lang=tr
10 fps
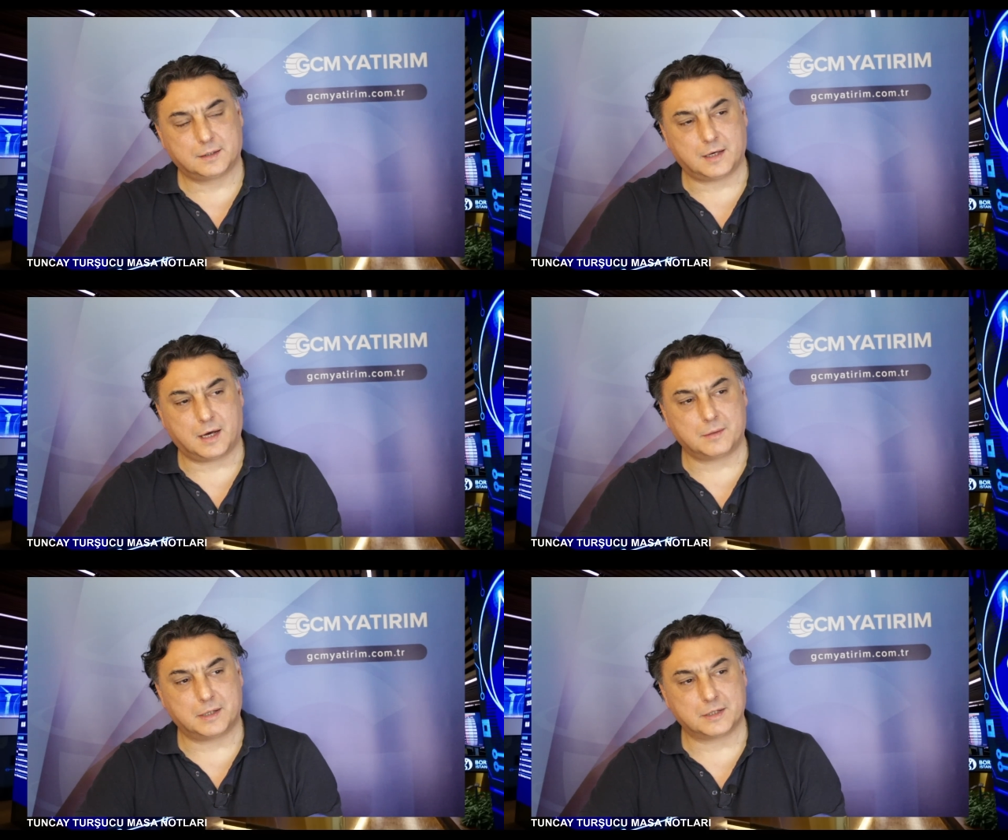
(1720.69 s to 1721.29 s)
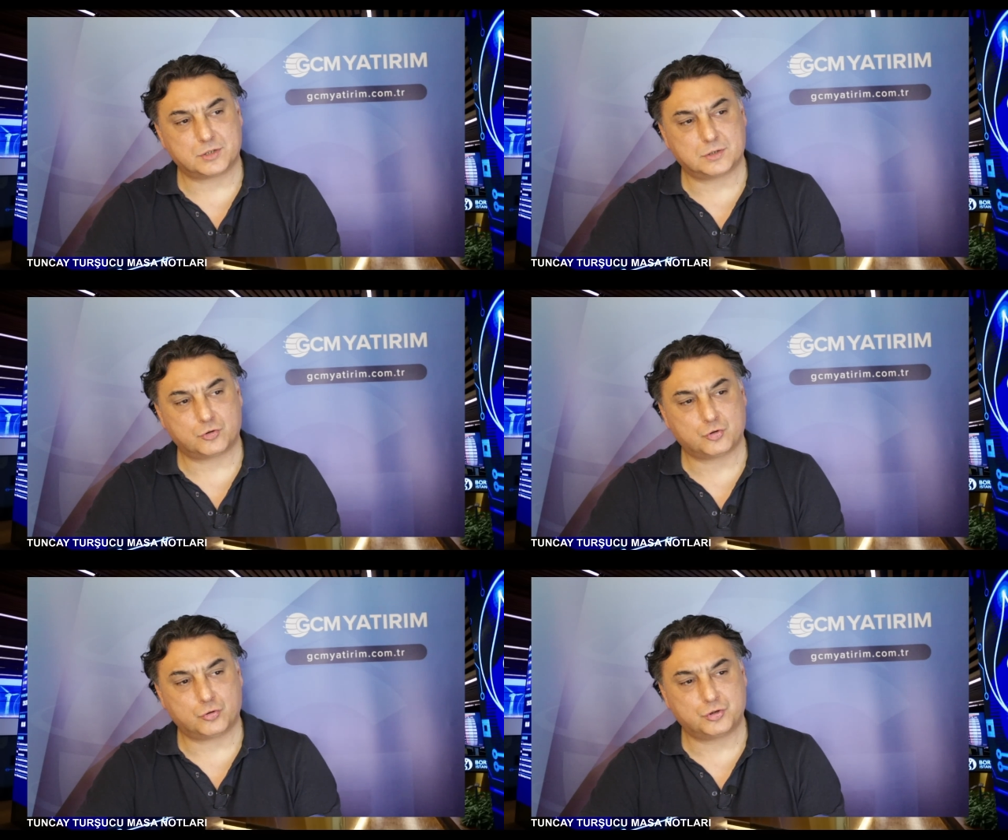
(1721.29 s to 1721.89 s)
kar marjları
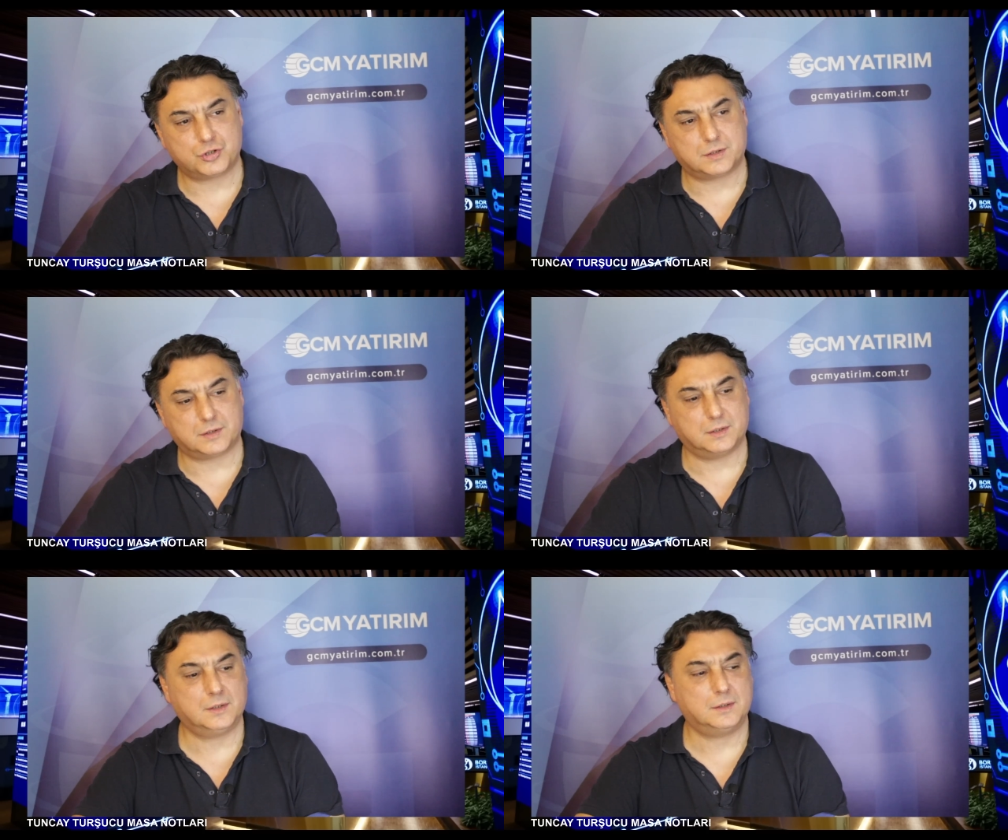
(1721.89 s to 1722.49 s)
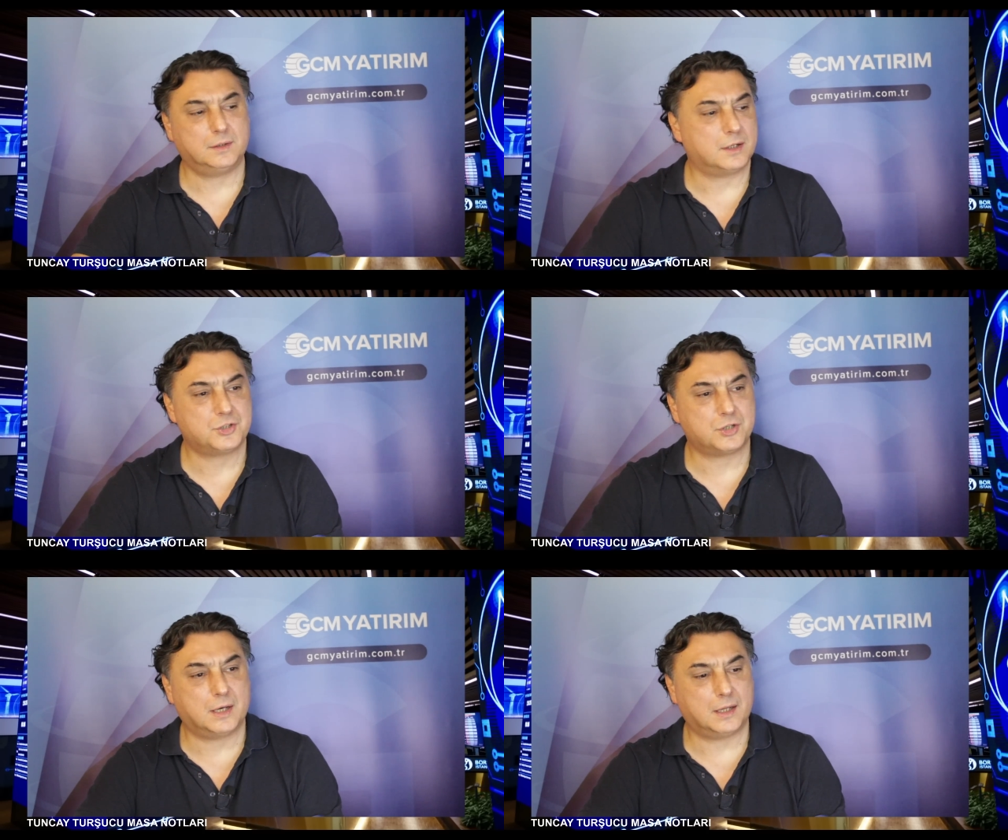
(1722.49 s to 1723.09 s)
çok ciddi
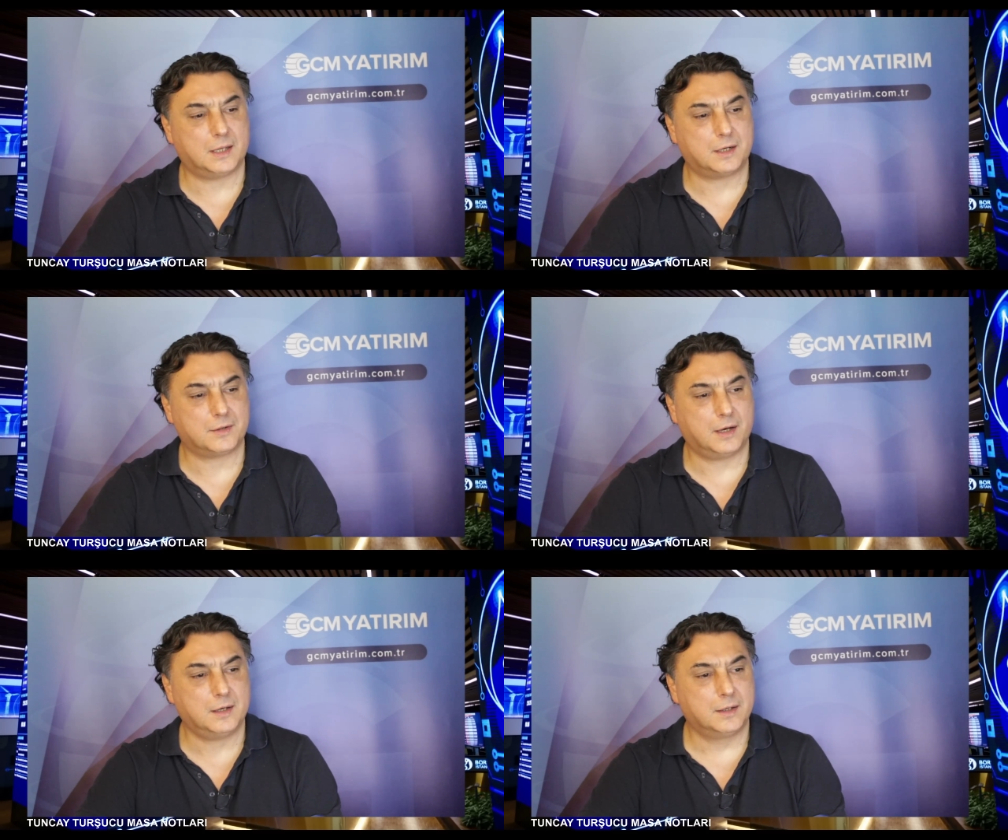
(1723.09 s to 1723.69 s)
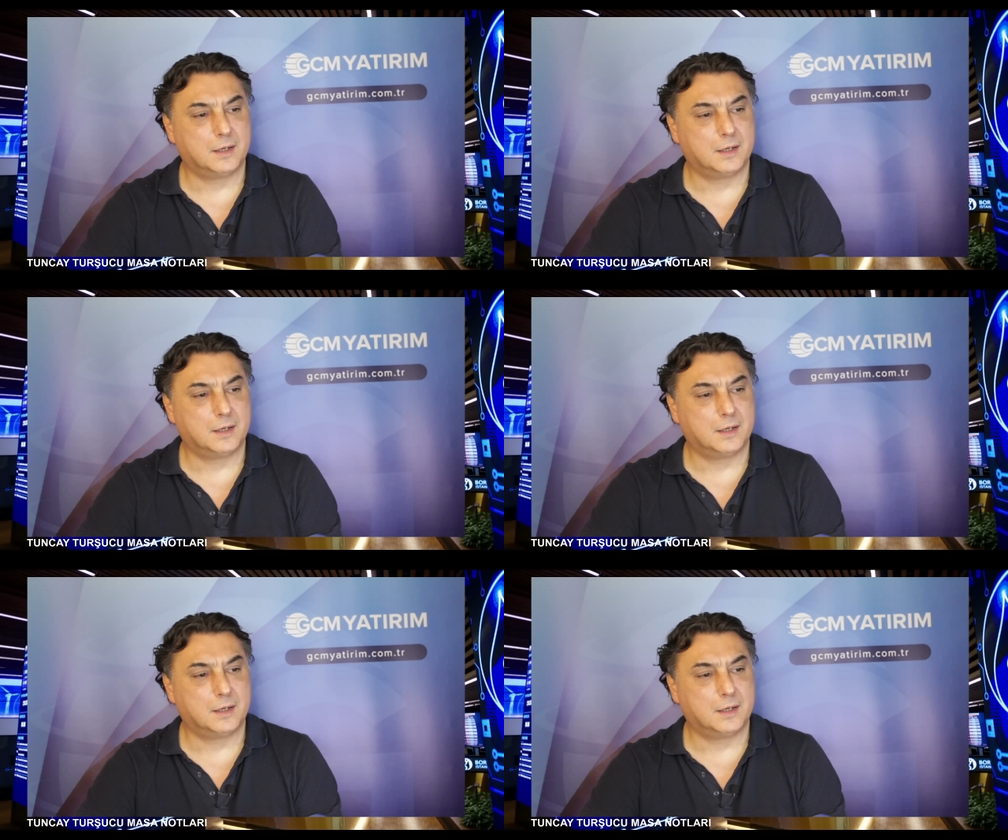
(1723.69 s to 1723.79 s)
aşağılarda.